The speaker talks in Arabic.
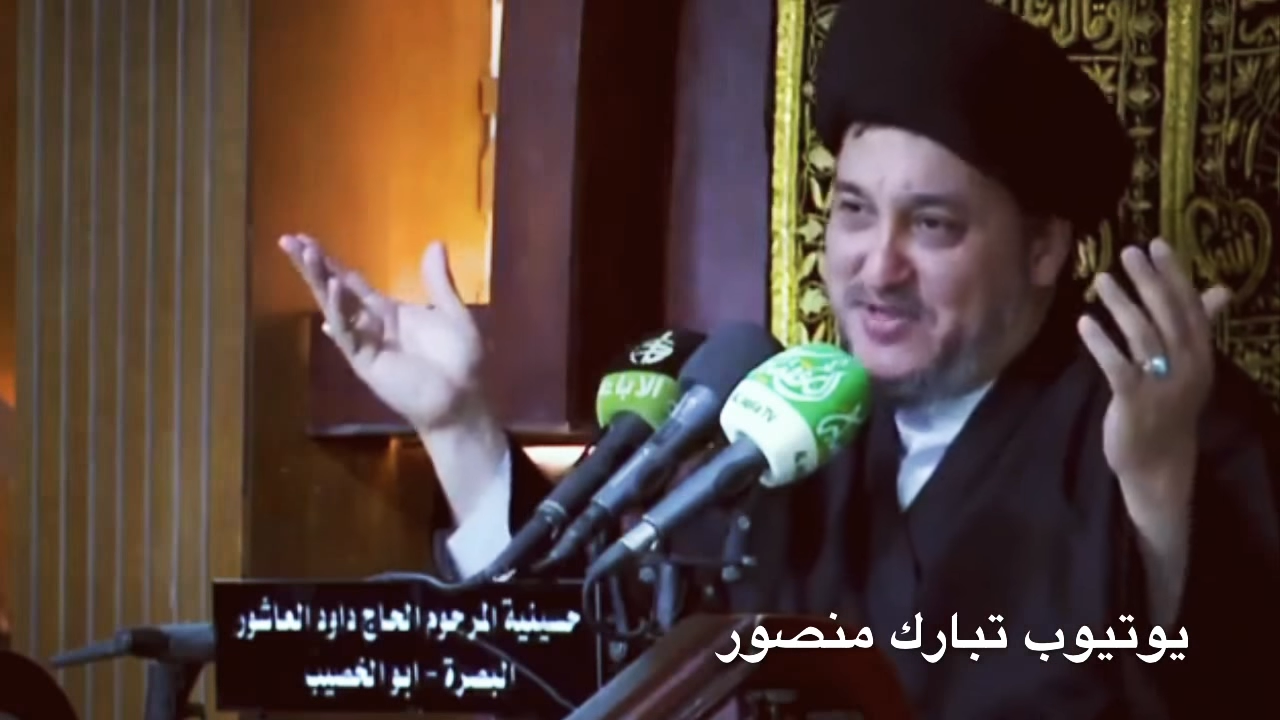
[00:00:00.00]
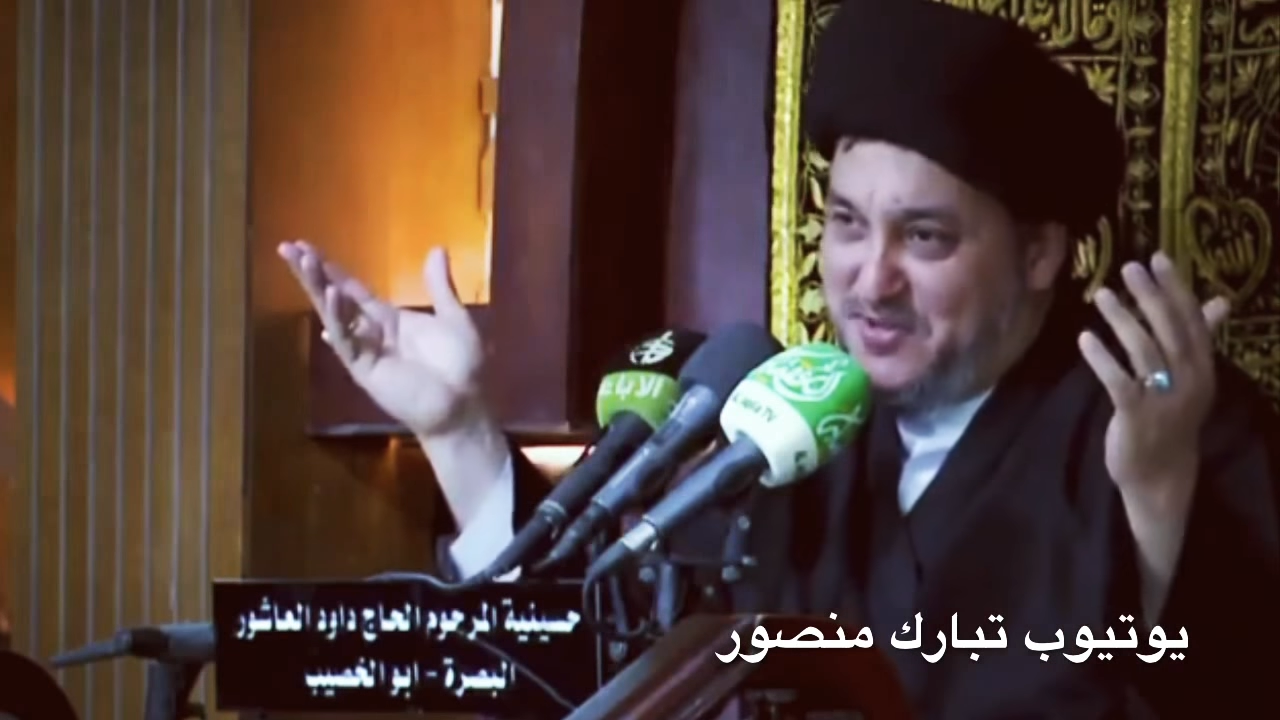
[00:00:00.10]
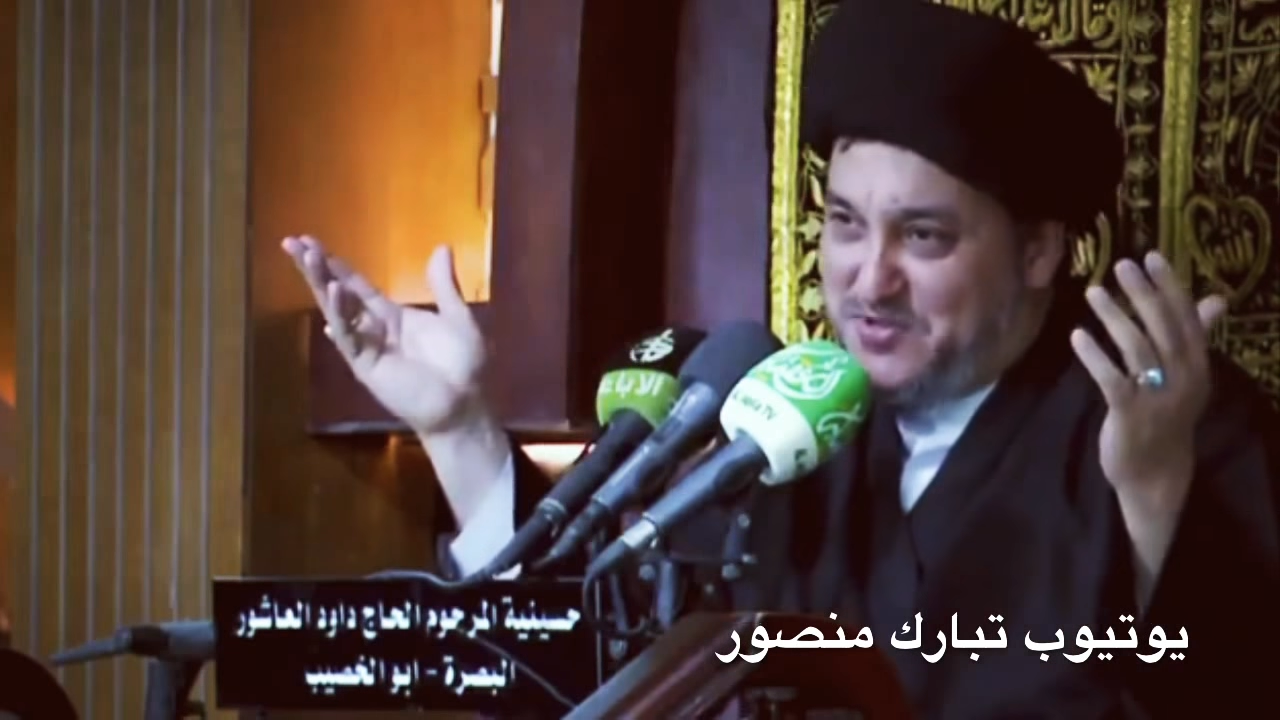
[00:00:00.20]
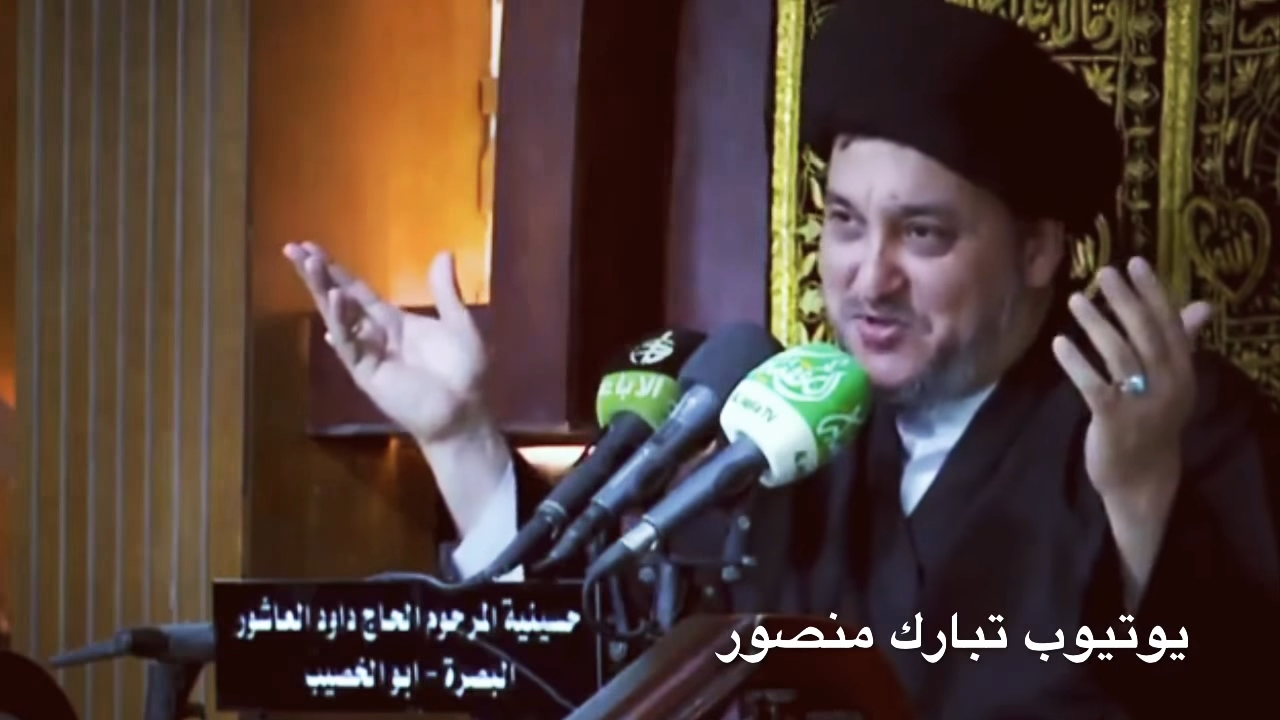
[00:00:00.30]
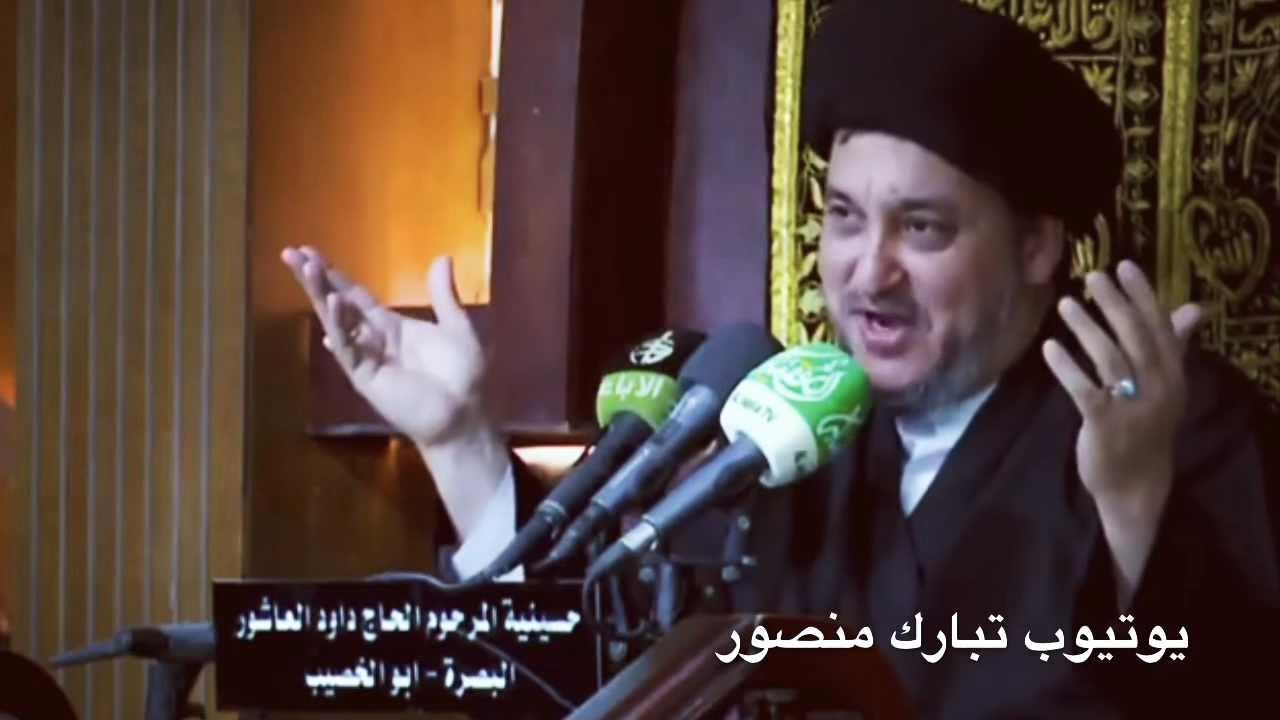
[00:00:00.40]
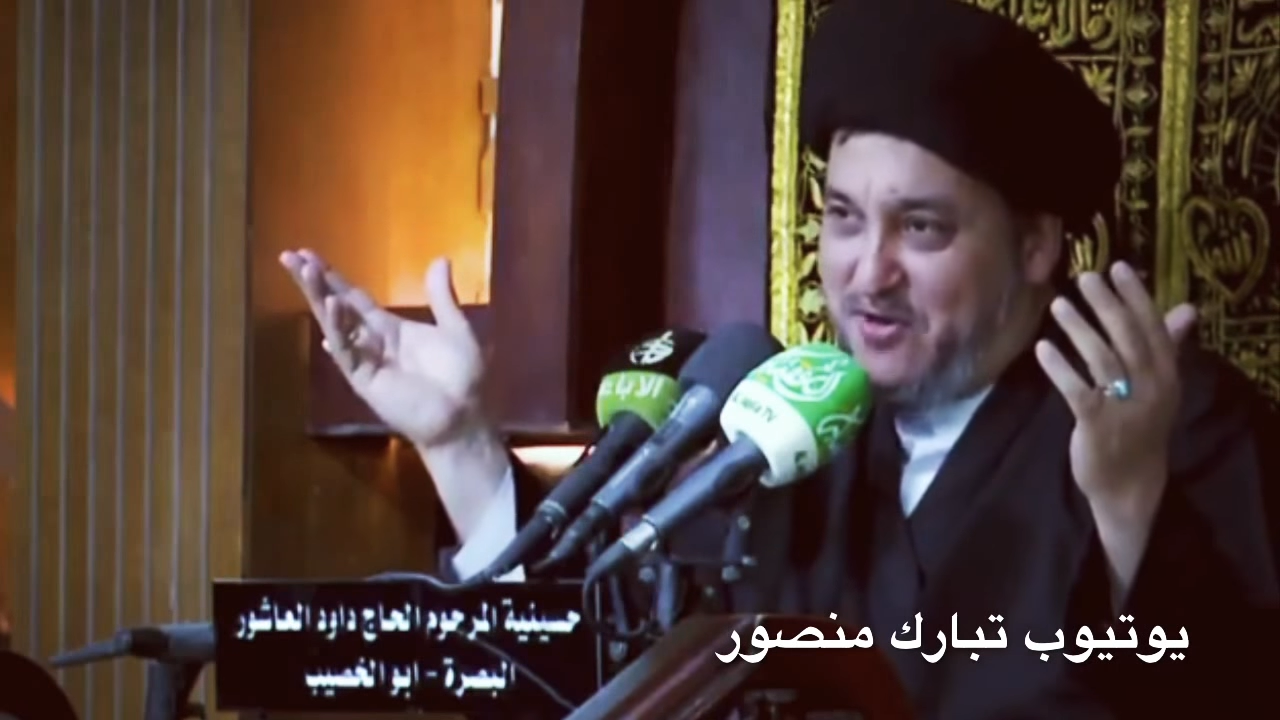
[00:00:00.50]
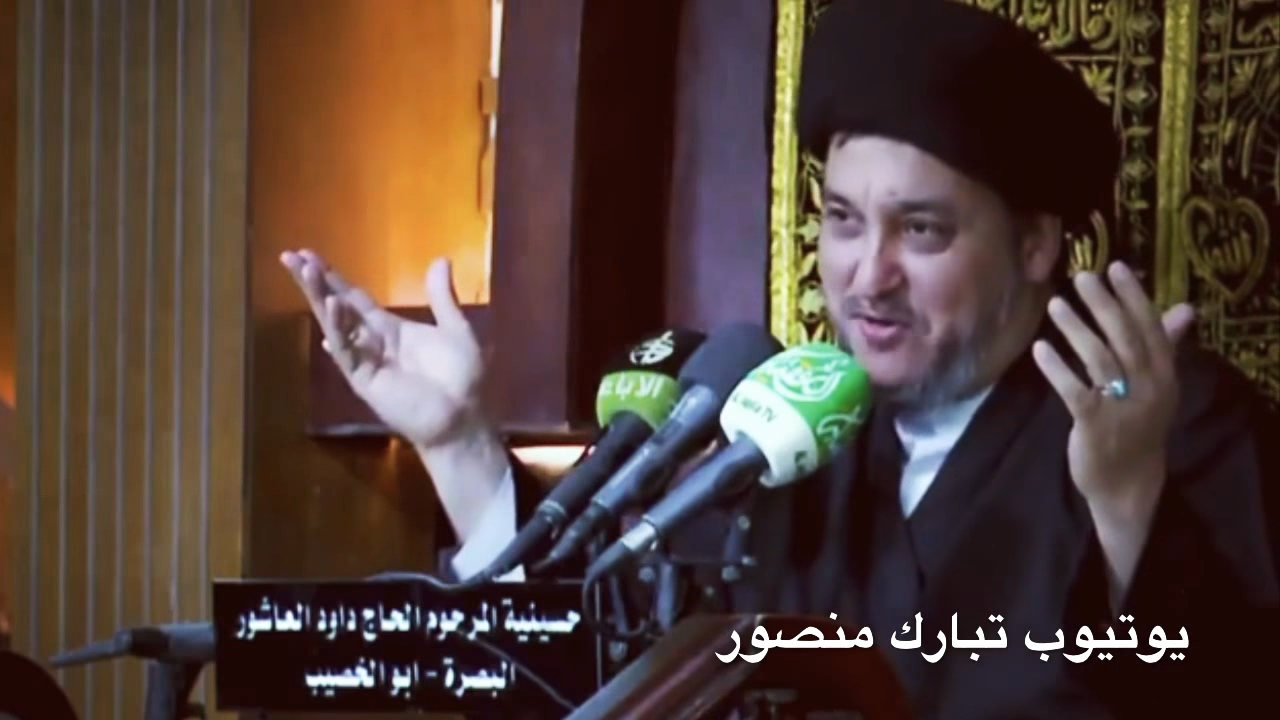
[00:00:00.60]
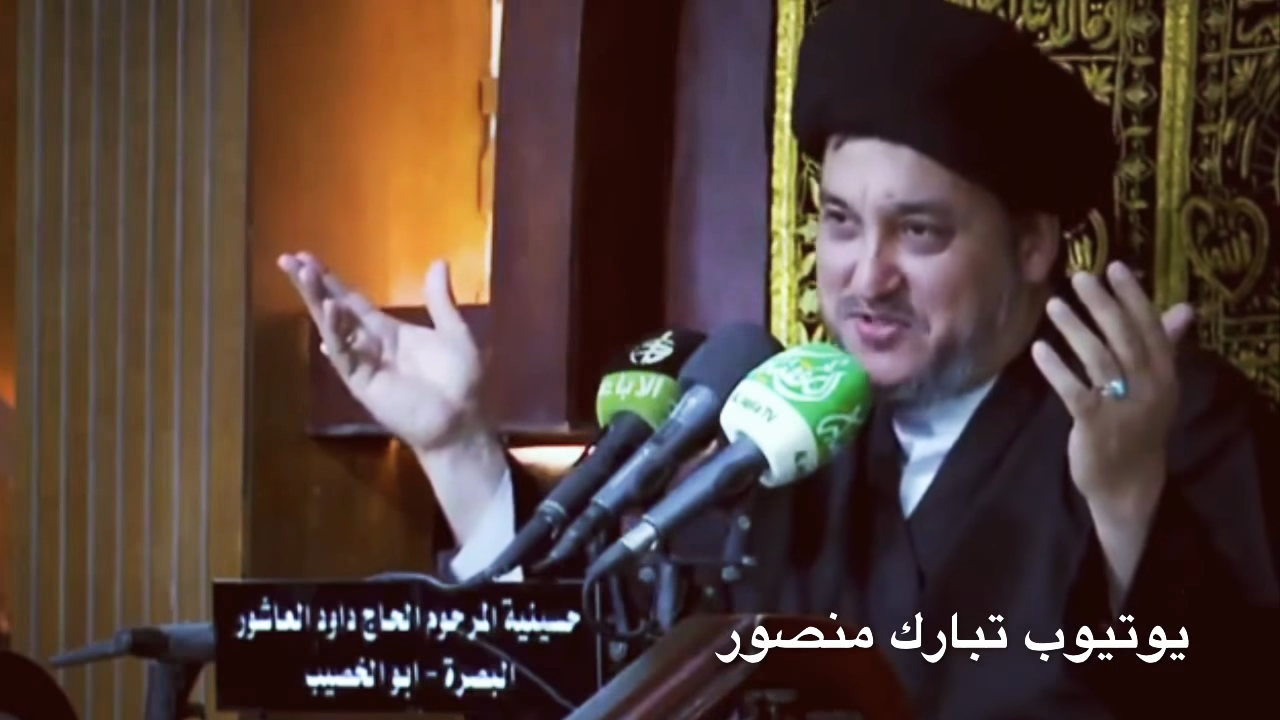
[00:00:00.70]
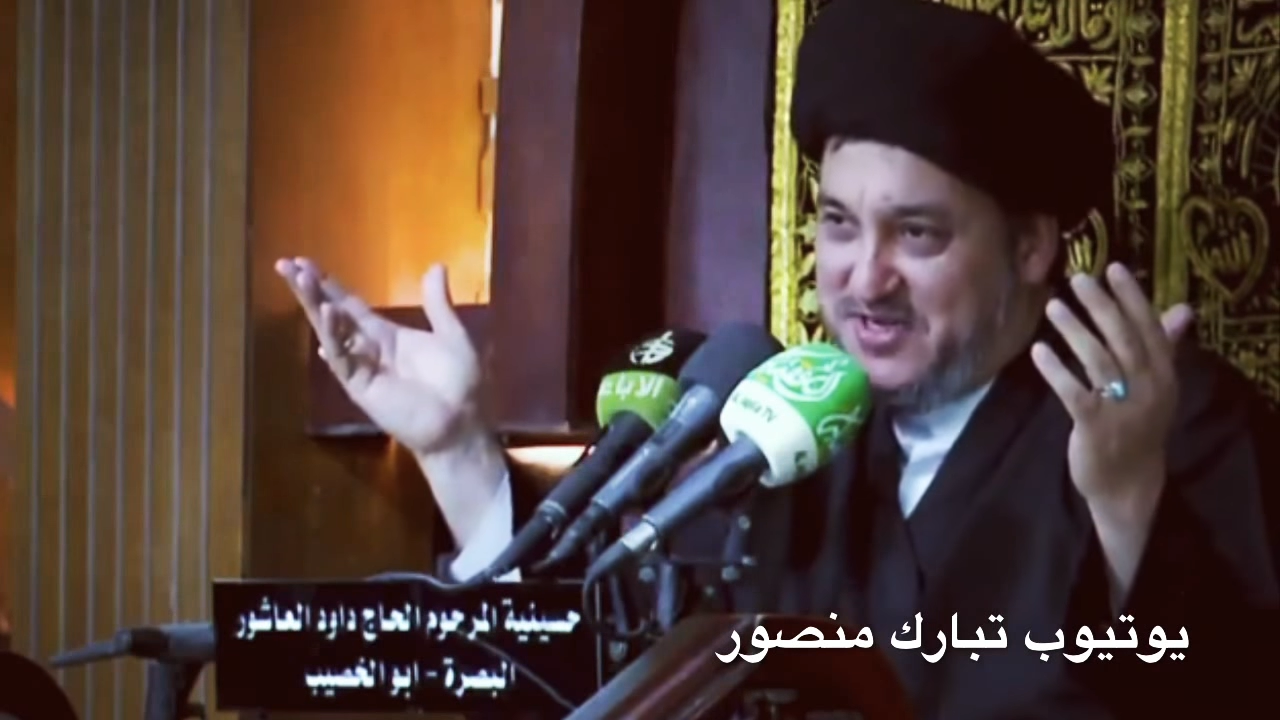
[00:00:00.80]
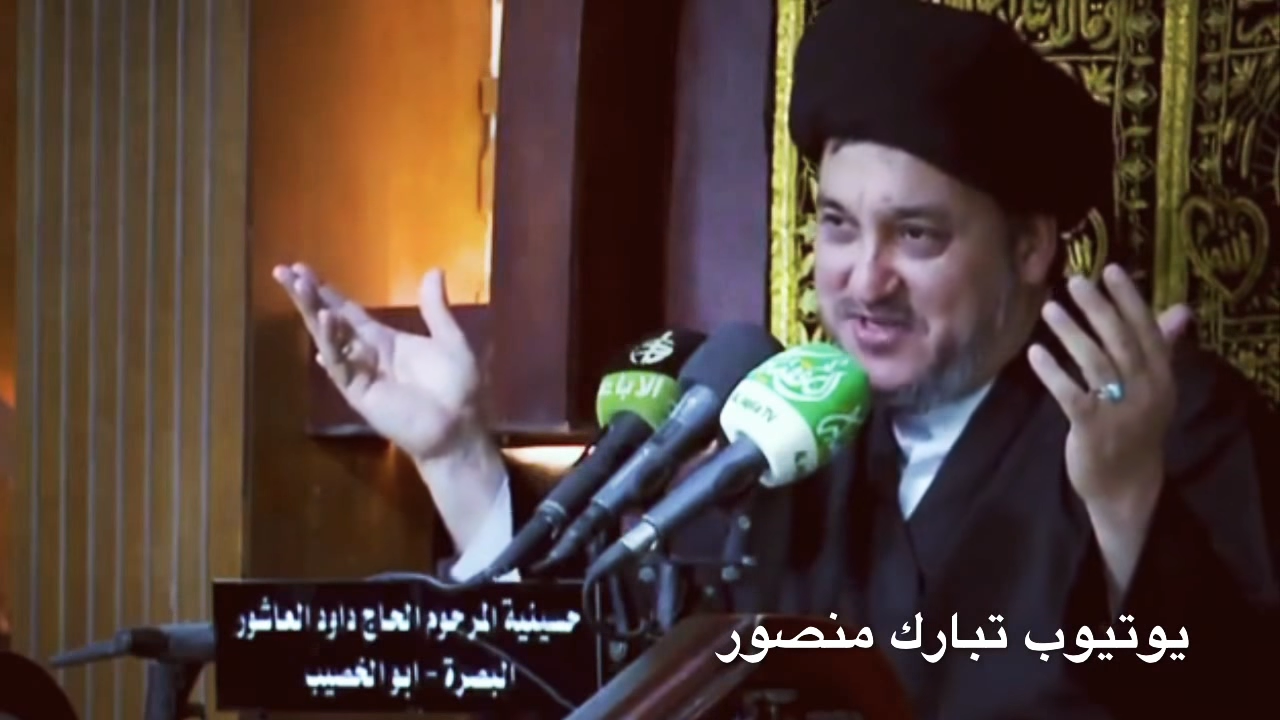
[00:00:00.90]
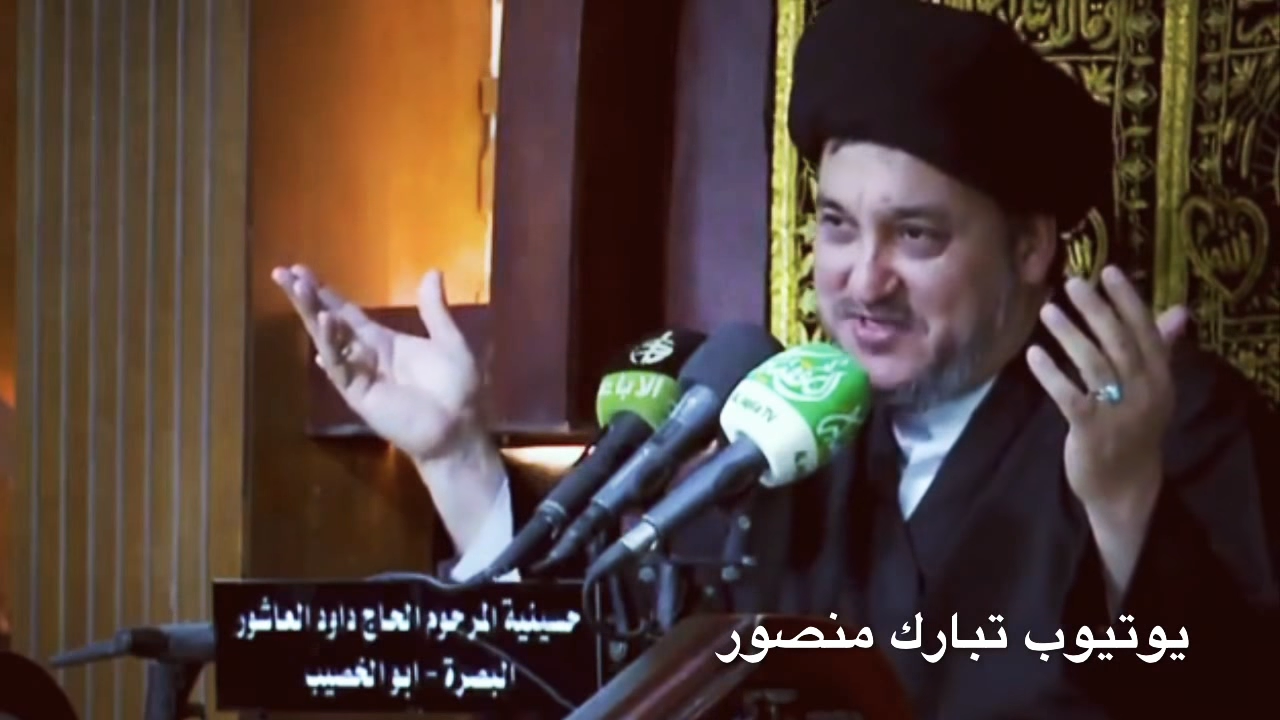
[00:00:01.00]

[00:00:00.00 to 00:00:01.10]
تبكون على الحسين